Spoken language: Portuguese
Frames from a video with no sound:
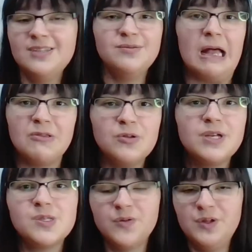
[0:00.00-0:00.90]
não está tudo
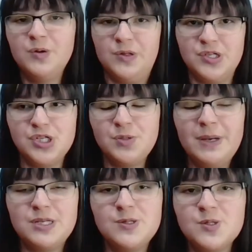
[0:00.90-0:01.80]
resolvido quando a gente
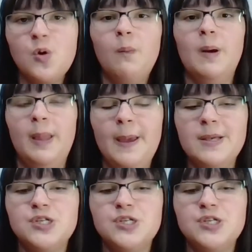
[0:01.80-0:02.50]
pede desculpa, né?